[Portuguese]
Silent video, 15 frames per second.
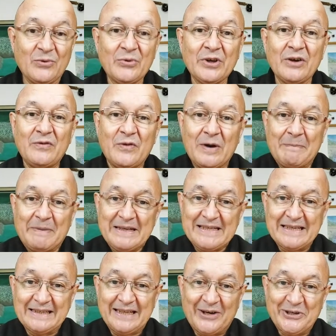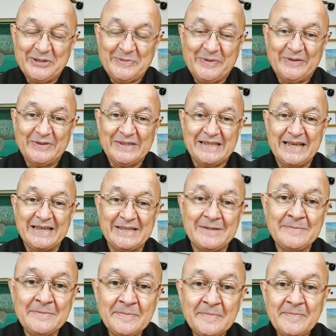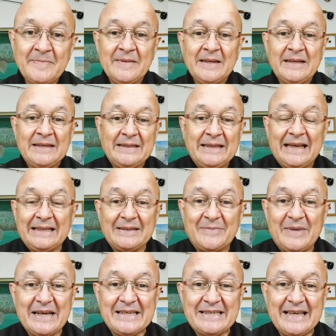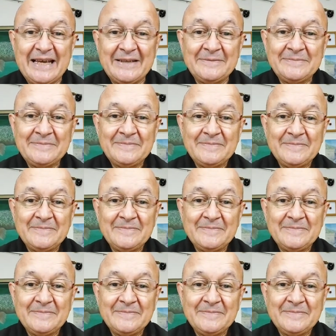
O que eu vou apresentar hoje para vocês nada mais é